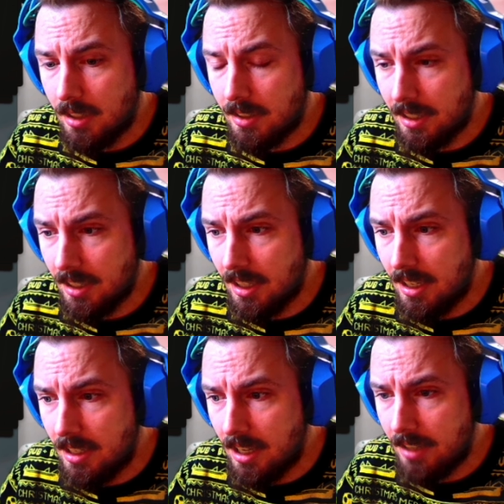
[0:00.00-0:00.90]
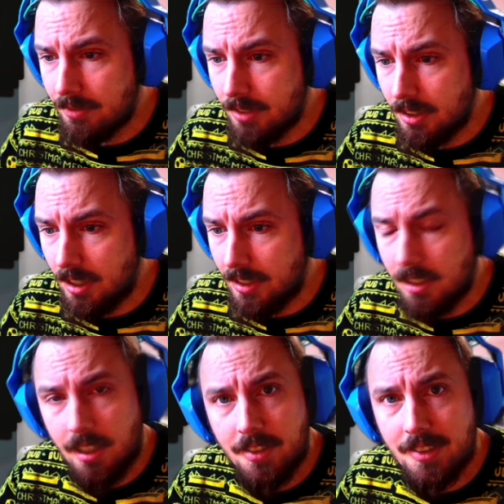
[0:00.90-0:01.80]
generell einfach ein
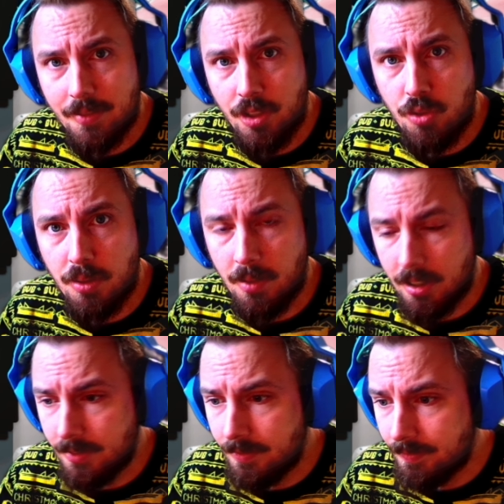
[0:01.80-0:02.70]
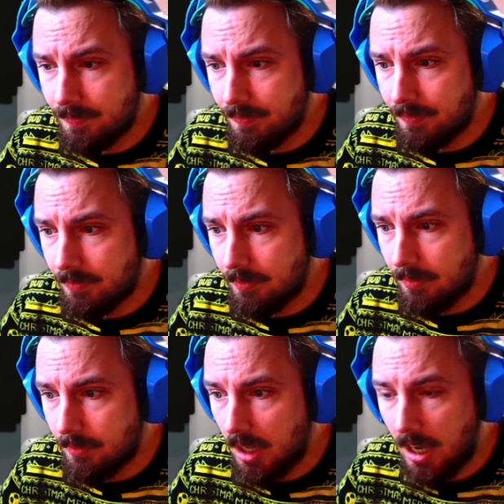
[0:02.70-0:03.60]
kleines Gewinnspiel machen.
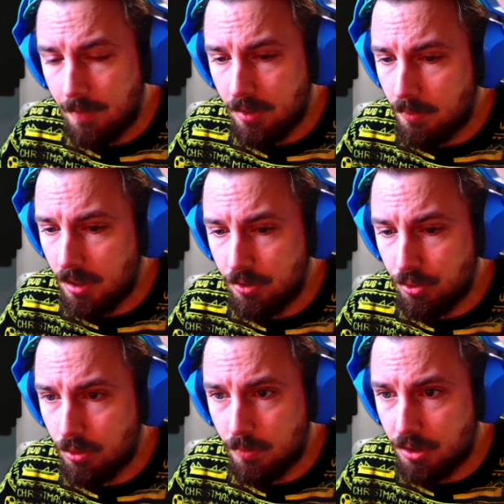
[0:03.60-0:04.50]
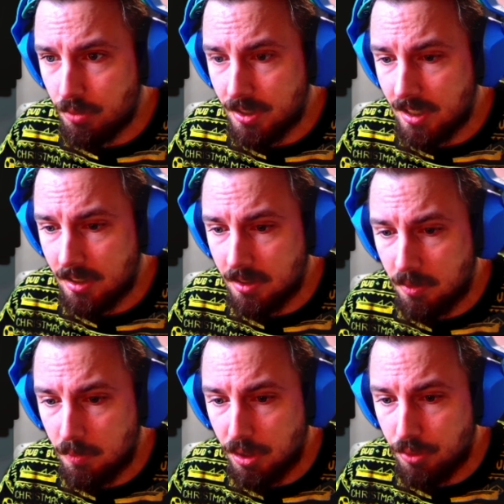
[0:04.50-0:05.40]
Einfach mal so, um mich zu
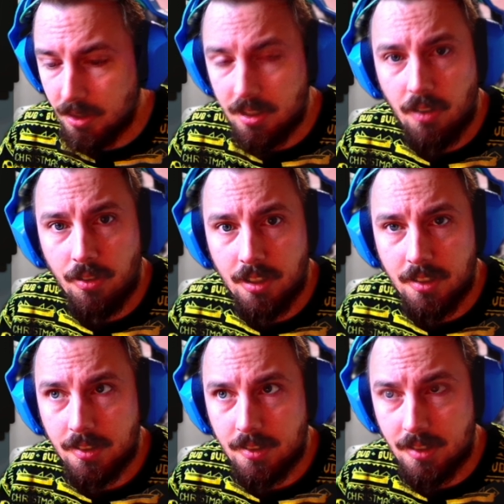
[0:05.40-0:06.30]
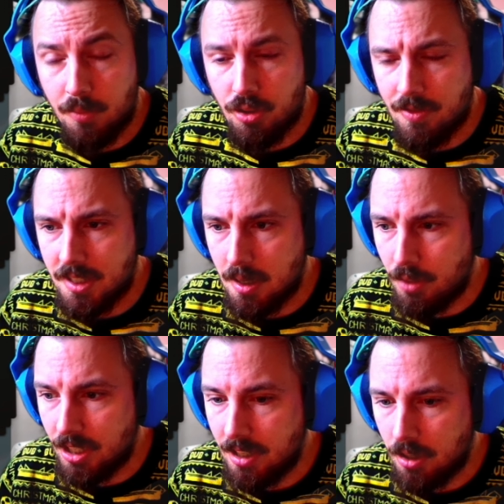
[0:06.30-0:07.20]
bedanken, bei über 327
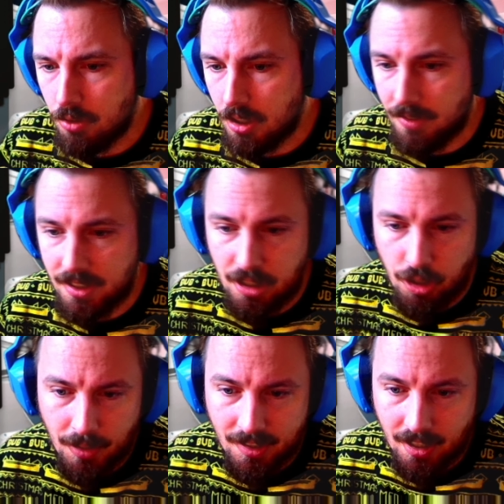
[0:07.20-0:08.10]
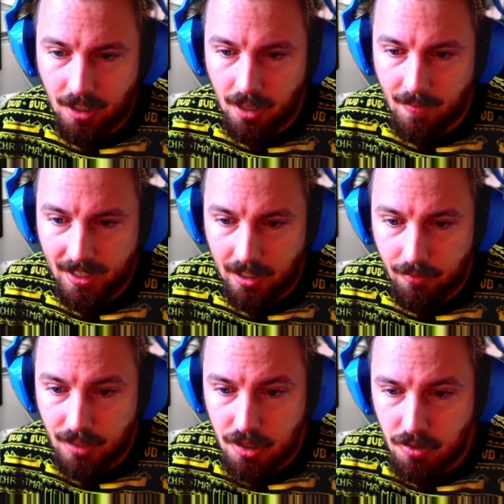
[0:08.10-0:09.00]
Abonnenten aktuell. Ich weiß nicht, ob jetzt gerade einer weggeht.
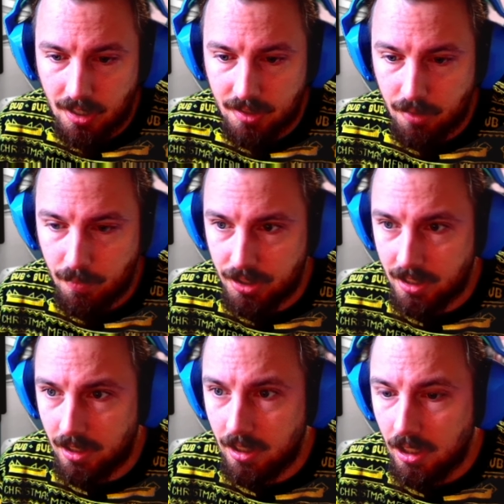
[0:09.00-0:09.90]
4 zu 1 durch Montiel